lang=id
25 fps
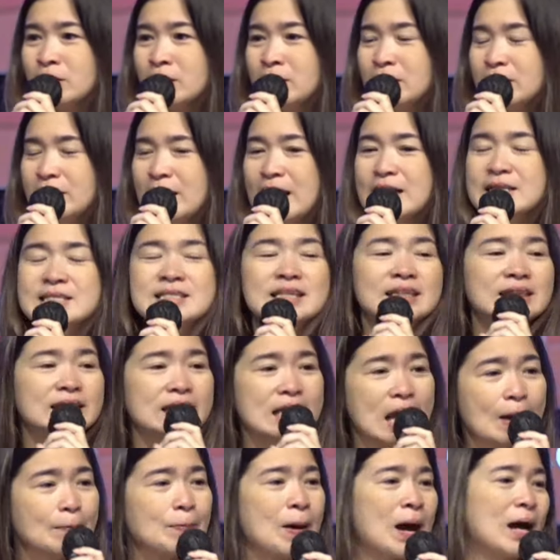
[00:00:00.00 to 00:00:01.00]
Dan
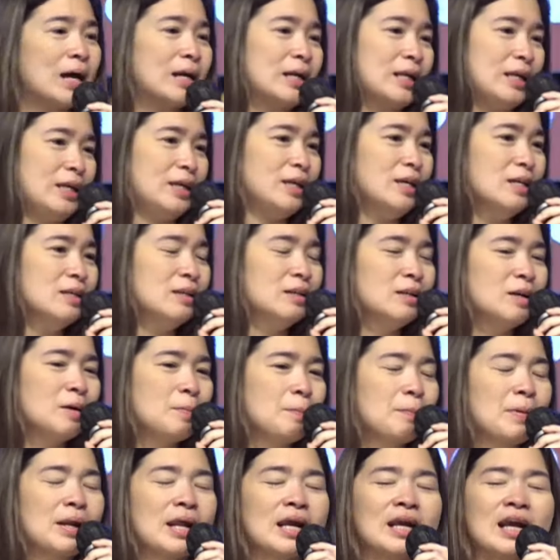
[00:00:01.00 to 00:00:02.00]
setiap hari
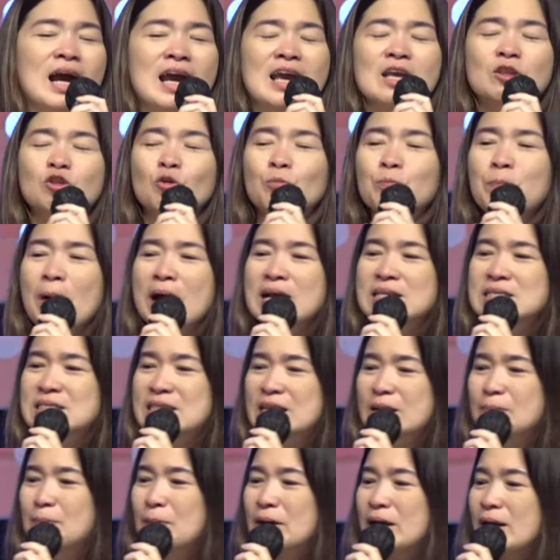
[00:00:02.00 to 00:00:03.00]
mereka itu
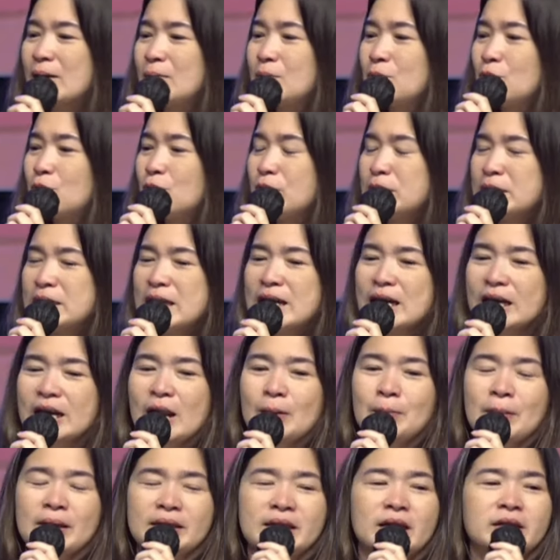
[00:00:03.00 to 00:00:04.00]
pasti menemui yang
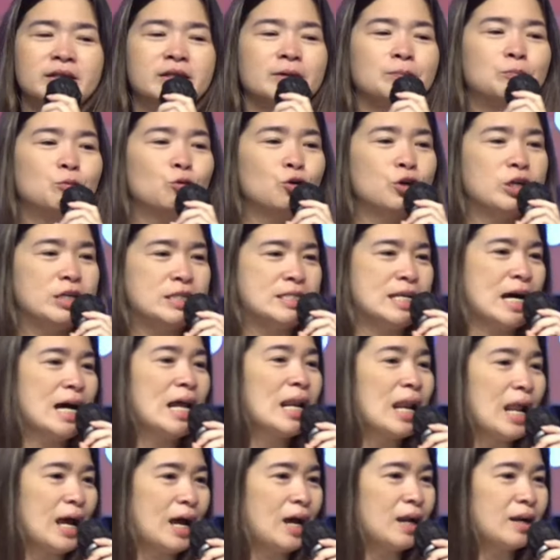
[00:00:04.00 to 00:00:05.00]
namanya debu di
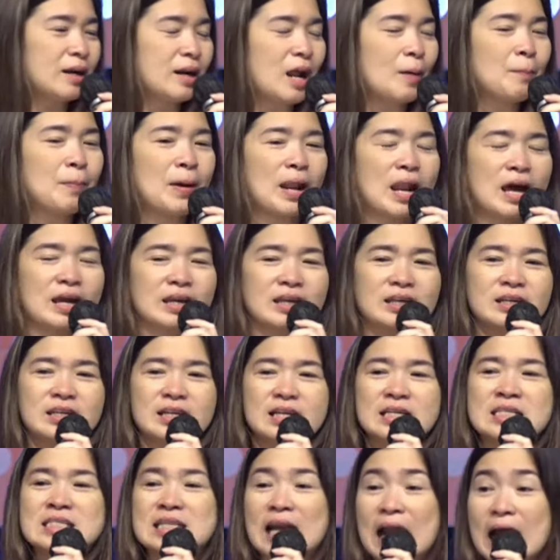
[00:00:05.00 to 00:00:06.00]
jalan, apalagi di
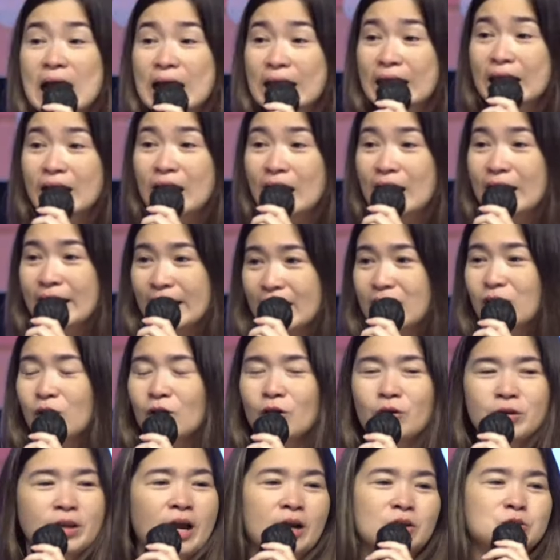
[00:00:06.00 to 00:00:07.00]
Israel ya.
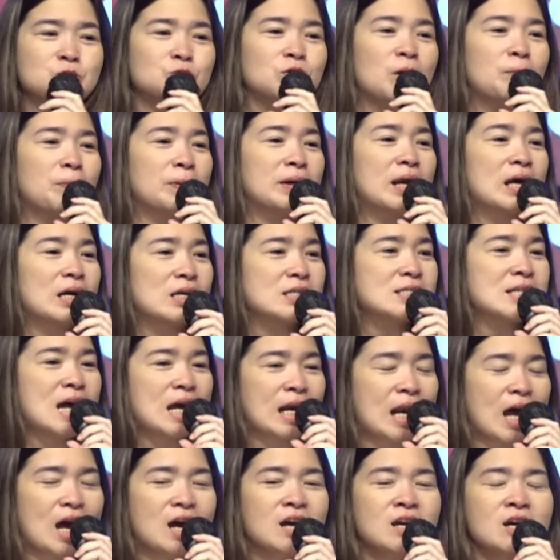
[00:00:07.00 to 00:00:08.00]
Kalau yang sudah pernah ke
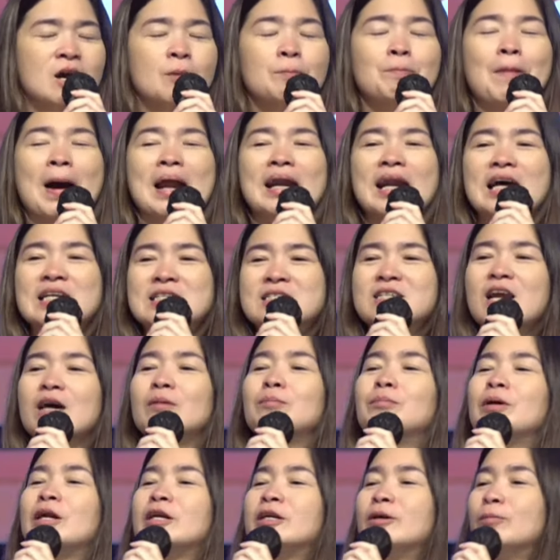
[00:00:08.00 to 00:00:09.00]
sana panas dan
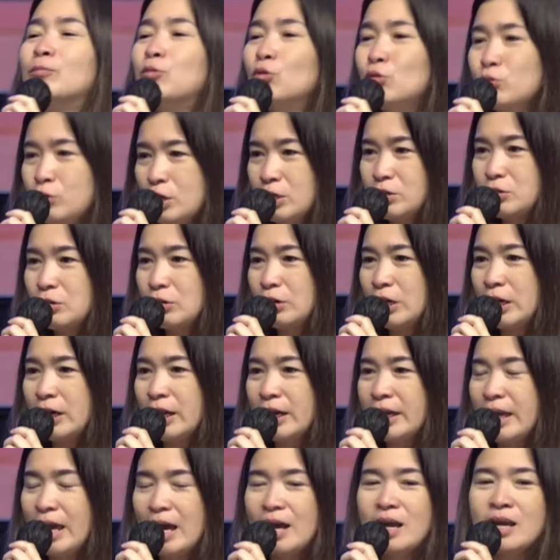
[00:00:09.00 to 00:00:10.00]
berdebu ya, saudara
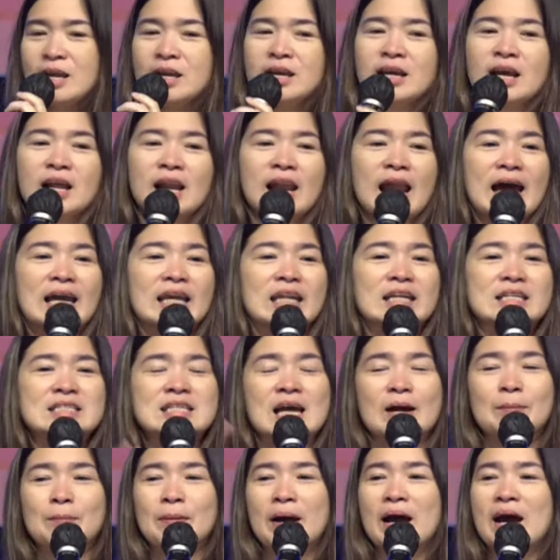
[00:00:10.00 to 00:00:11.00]
ya. Lain
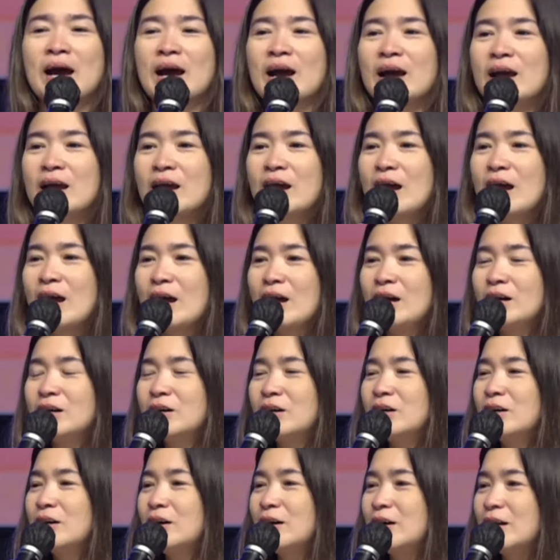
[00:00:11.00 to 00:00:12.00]
sama
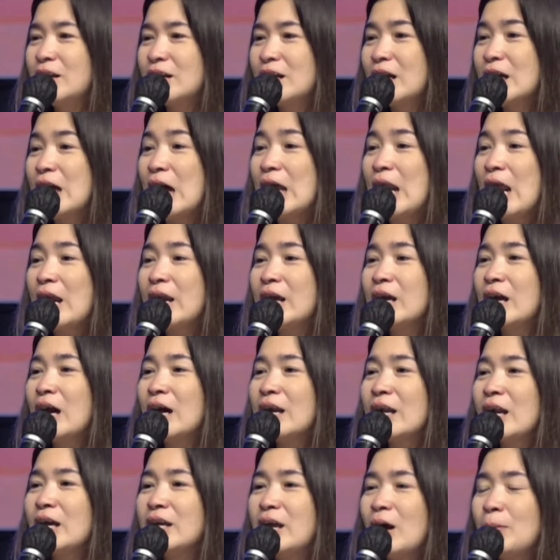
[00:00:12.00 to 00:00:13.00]
eh, negara-negara negara
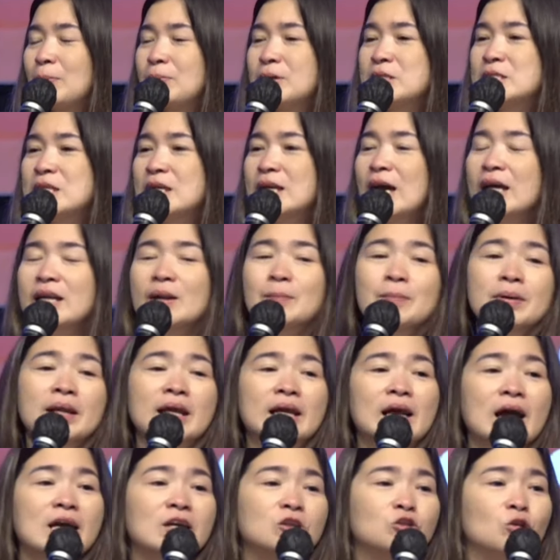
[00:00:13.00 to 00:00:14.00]
-negara yang bersih karena
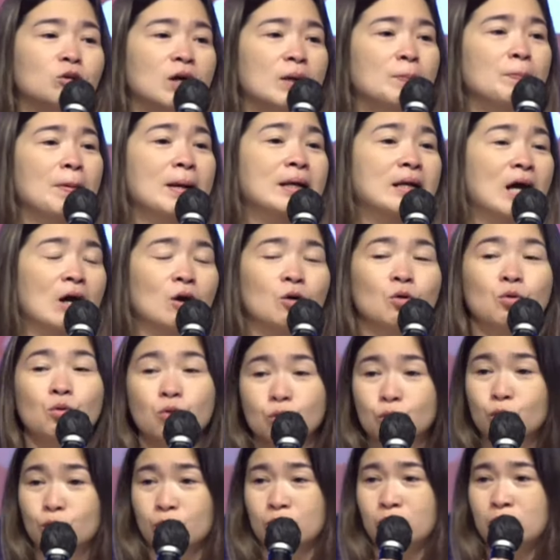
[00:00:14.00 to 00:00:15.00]
mereka itu kan padang
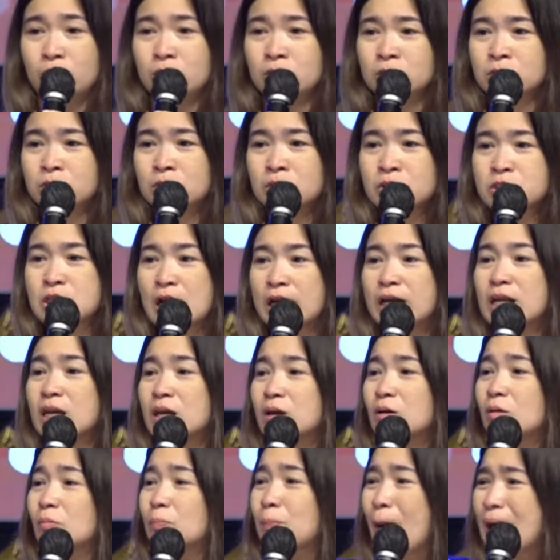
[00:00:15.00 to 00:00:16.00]
gurun.
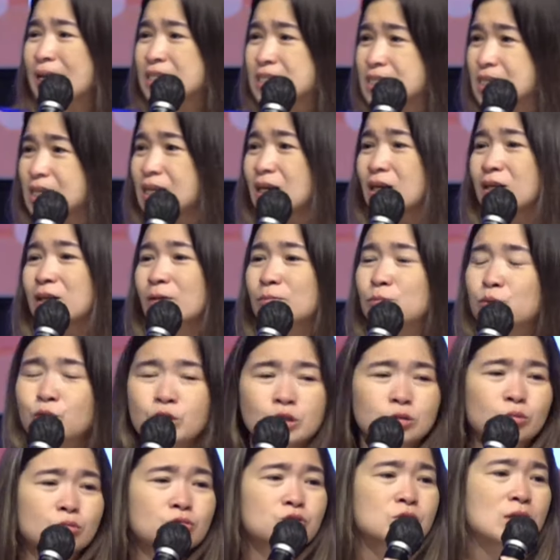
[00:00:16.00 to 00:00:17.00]
Jadi pasir debu
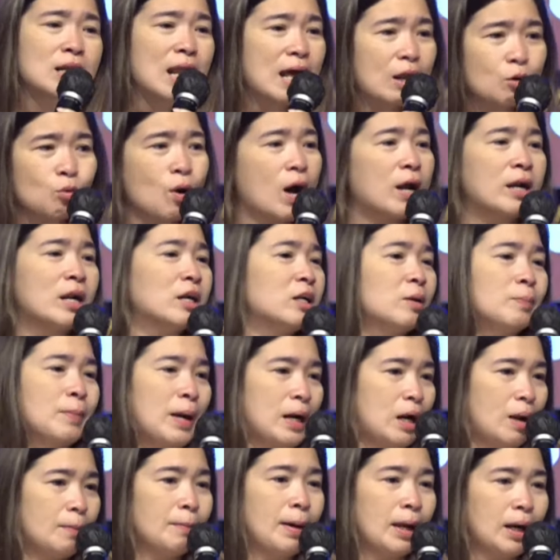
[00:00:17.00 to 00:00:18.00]
itu selalu ada di
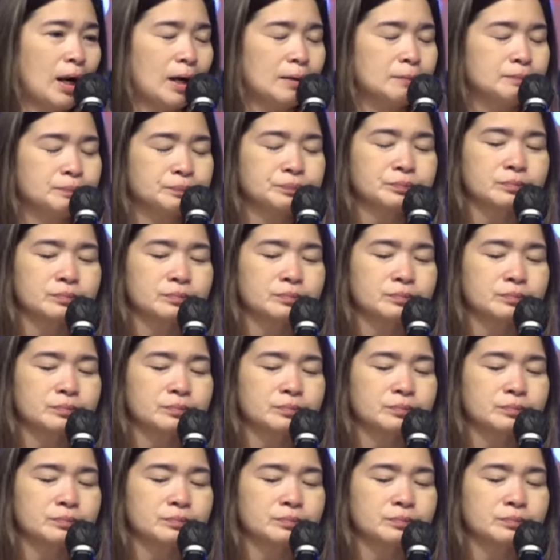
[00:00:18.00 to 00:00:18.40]
mana-mana.